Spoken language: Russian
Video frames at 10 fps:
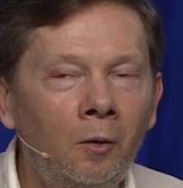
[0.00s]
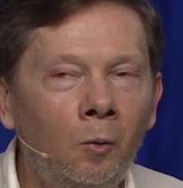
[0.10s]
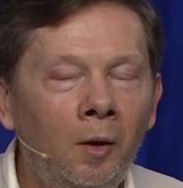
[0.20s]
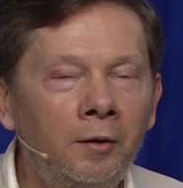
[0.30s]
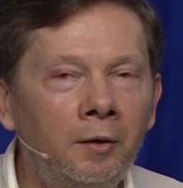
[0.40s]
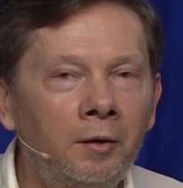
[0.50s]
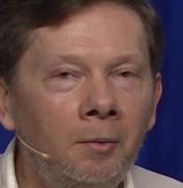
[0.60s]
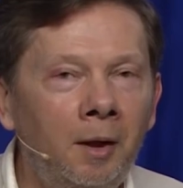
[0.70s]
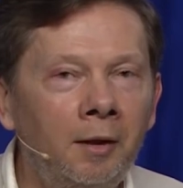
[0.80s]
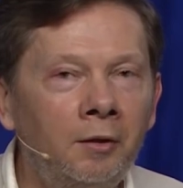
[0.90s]
А
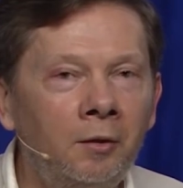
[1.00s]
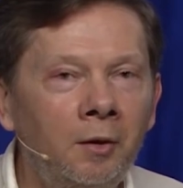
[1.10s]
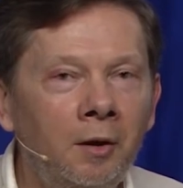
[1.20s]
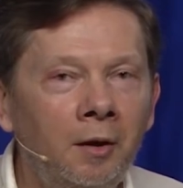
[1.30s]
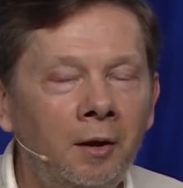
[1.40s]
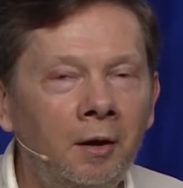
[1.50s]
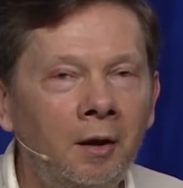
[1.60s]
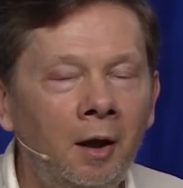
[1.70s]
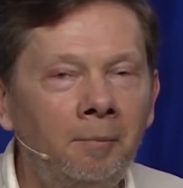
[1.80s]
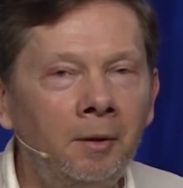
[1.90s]
один-два раза было
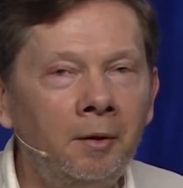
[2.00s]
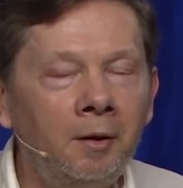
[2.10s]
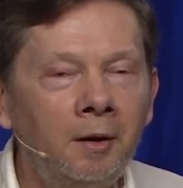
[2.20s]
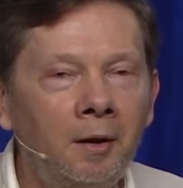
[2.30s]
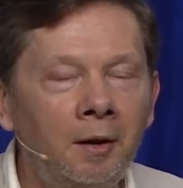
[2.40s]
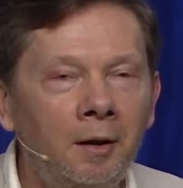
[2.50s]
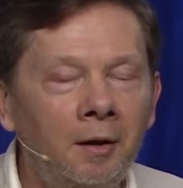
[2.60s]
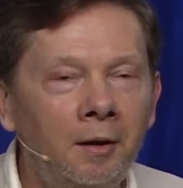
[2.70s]
даже так, что